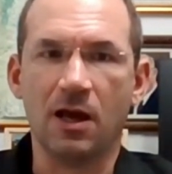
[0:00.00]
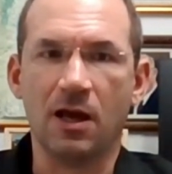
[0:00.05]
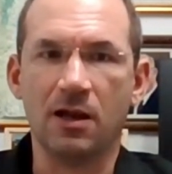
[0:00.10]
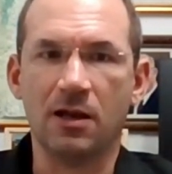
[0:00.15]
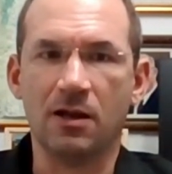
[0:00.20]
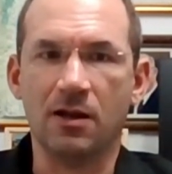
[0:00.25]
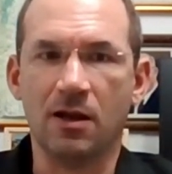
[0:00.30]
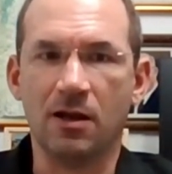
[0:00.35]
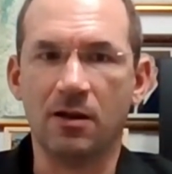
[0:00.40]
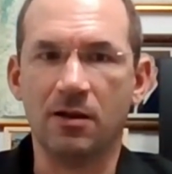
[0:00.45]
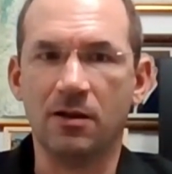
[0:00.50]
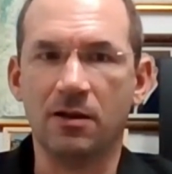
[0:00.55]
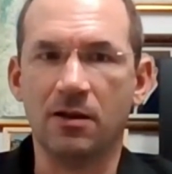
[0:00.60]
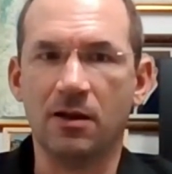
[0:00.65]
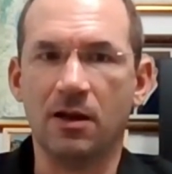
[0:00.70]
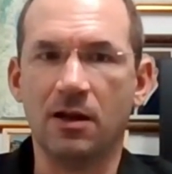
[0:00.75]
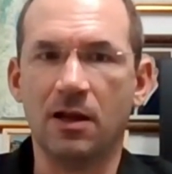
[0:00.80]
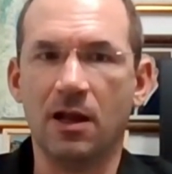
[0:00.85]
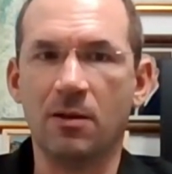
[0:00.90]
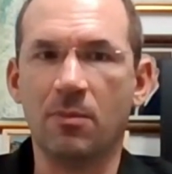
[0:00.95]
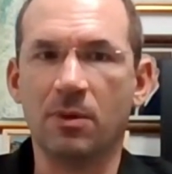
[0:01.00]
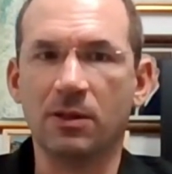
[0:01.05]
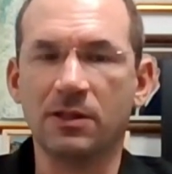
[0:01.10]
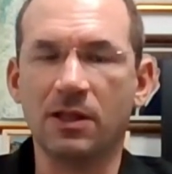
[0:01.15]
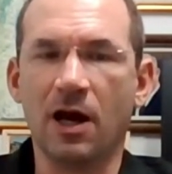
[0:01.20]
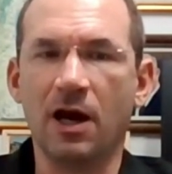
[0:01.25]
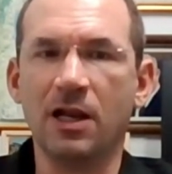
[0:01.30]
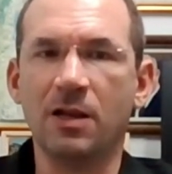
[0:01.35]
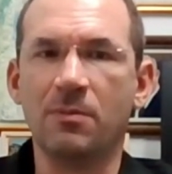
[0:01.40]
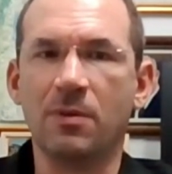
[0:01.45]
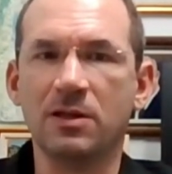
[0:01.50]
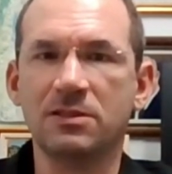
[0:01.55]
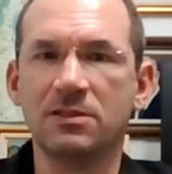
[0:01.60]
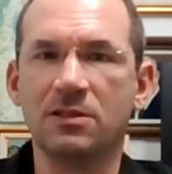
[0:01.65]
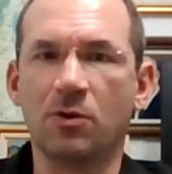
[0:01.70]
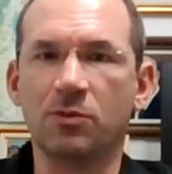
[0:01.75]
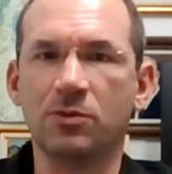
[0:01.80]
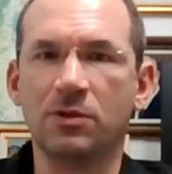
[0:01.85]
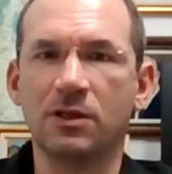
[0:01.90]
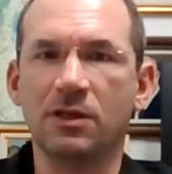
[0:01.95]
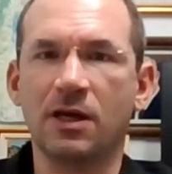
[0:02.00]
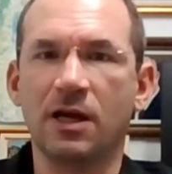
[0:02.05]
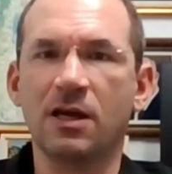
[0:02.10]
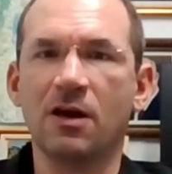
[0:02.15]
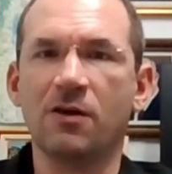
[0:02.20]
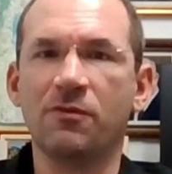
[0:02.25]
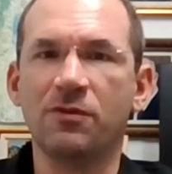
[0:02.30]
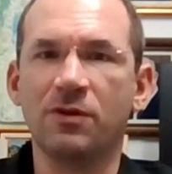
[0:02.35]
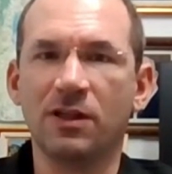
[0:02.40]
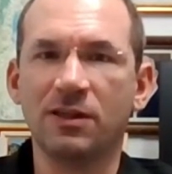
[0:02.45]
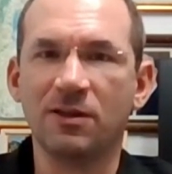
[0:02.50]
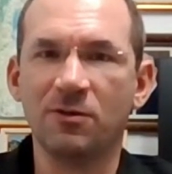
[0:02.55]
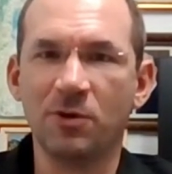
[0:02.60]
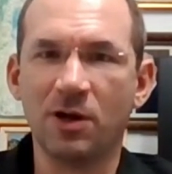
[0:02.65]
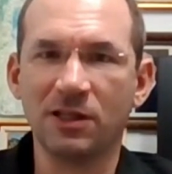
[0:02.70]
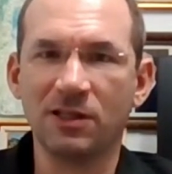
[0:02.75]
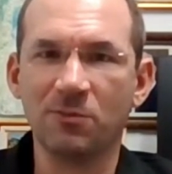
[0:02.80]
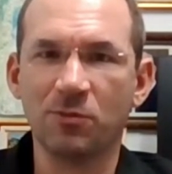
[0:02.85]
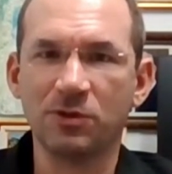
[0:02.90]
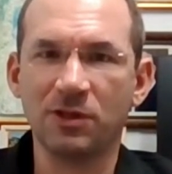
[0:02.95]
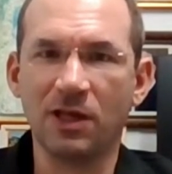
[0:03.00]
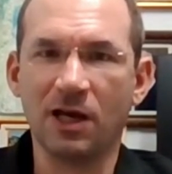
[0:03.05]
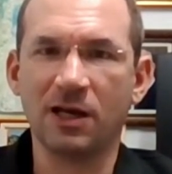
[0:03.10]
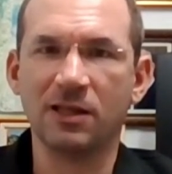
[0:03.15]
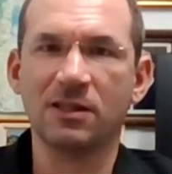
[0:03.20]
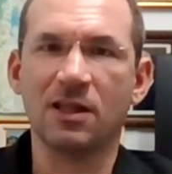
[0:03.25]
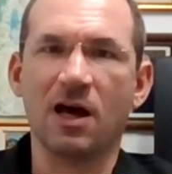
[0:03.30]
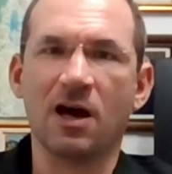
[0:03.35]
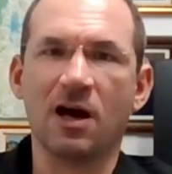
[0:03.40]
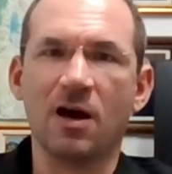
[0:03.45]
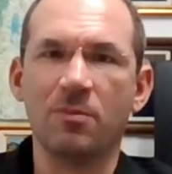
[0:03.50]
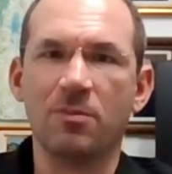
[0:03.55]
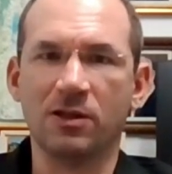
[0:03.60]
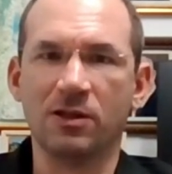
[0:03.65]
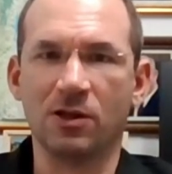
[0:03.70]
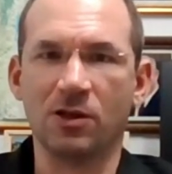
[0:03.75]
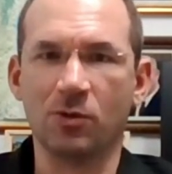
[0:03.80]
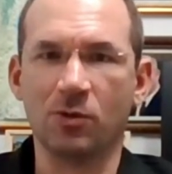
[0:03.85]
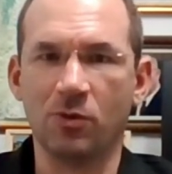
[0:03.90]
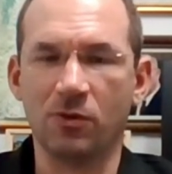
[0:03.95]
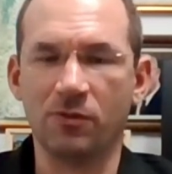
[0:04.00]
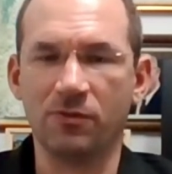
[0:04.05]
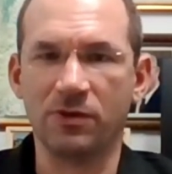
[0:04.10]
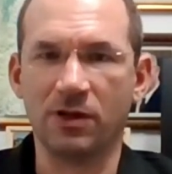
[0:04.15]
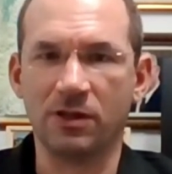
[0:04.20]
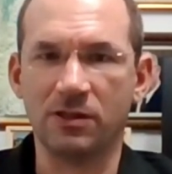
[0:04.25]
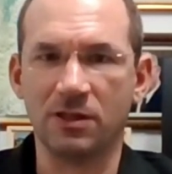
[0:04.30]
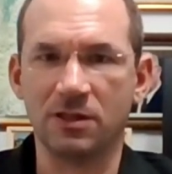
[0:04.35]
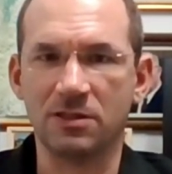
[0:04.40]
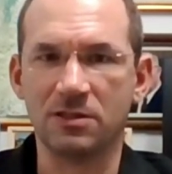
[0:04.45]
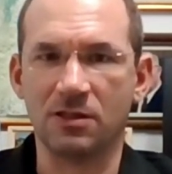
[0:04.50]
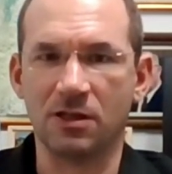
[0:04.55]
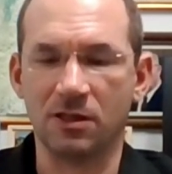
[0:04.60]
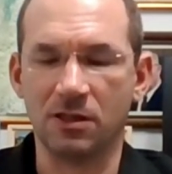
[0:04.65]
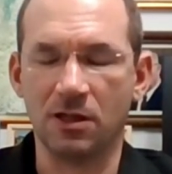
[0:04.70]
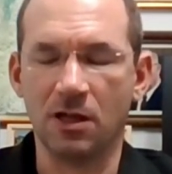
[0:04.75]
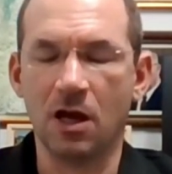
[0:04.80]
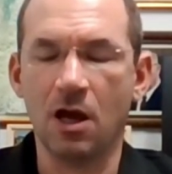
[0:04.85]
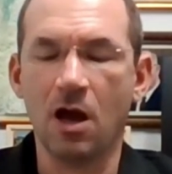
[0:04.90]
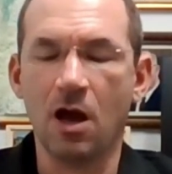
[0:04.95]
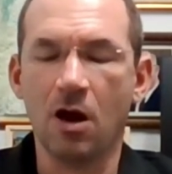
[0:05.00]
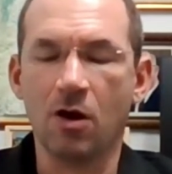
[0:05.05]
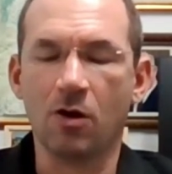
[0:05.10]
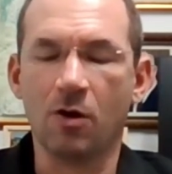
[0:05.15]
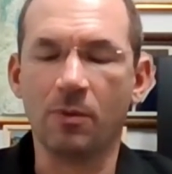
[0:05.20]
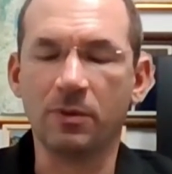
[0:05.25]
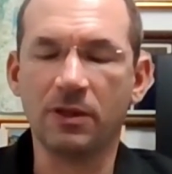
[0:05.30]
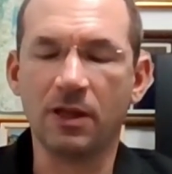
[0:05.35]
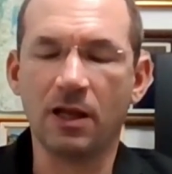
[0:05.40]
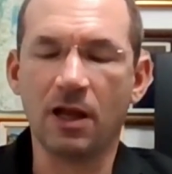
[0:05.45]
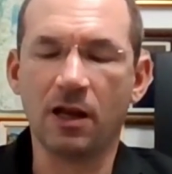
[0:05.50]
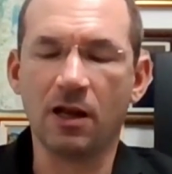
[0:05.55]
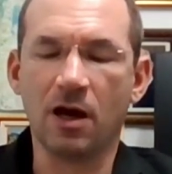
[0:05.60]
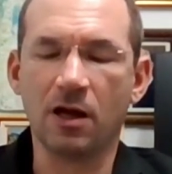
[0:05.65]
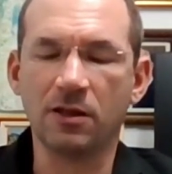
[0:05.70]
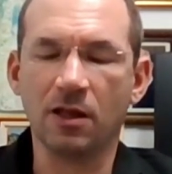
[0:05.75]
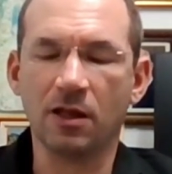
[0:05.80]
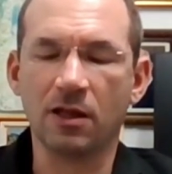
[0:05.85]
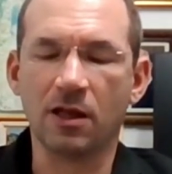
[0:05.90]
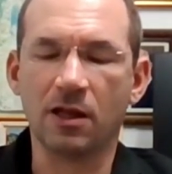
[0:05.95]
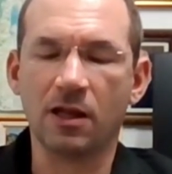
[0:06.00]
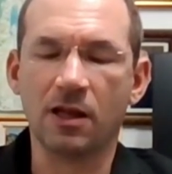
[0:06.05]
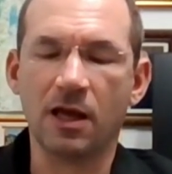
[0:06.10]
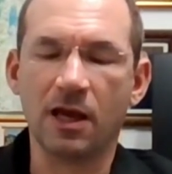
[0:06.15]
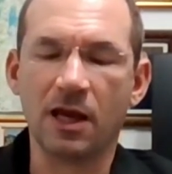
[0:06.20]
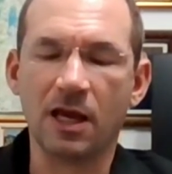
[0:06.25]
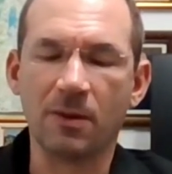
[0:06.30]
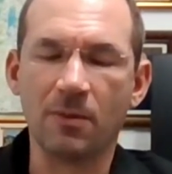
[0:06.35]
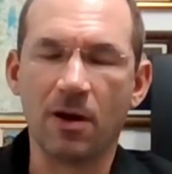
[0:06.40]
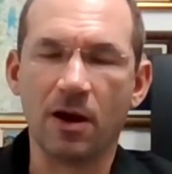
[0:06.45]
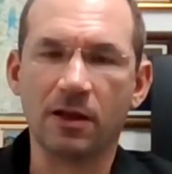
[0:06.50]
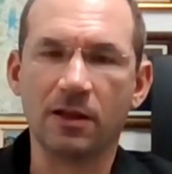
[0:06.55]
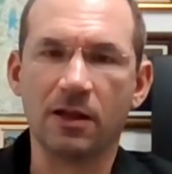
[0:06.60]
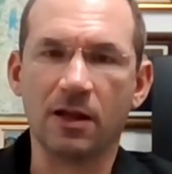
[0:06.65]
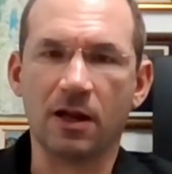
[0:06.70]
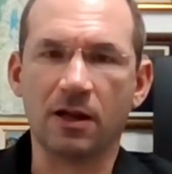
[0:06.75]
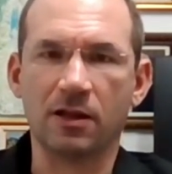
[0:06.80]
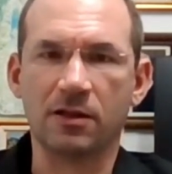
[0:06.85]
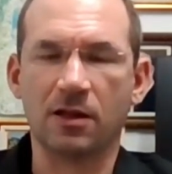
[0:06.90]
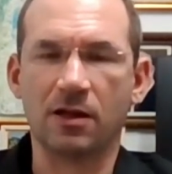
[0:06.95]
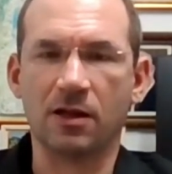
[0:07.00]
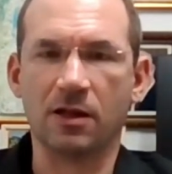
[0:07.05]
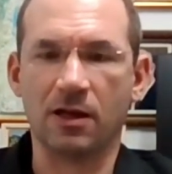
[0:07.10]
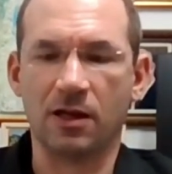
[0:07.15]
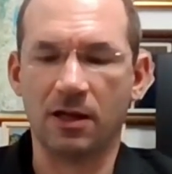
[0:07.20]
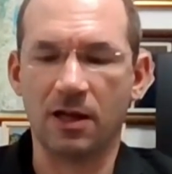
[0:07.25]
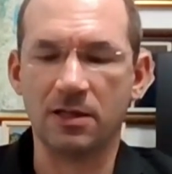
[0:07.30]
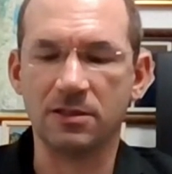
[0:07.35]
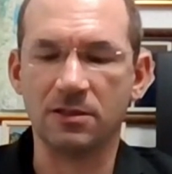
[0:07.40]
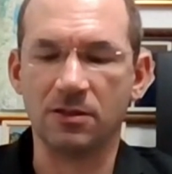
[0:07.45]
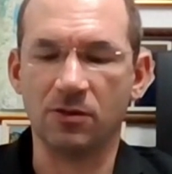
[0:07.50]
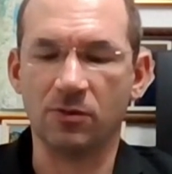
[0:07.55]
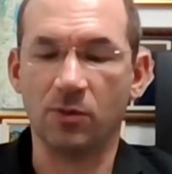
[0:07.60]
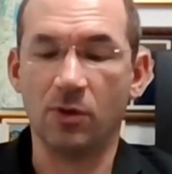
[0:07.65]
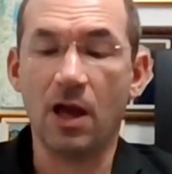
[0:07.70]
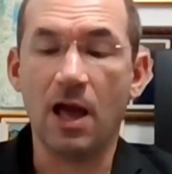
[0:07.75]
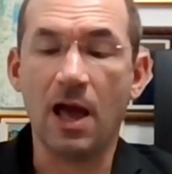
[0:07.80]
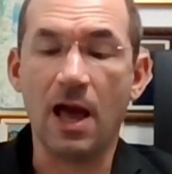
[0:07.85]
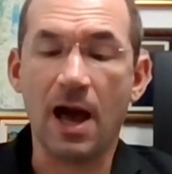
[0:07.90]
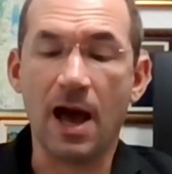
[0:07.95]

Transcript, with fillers: المطالب السعوديه هي في يد الولايات المتحده قبل ان تكون في يد اسرائيل، وبالتالي انا اعتقد اننا يجب ايضا ان نتطرق الى هذه الامور.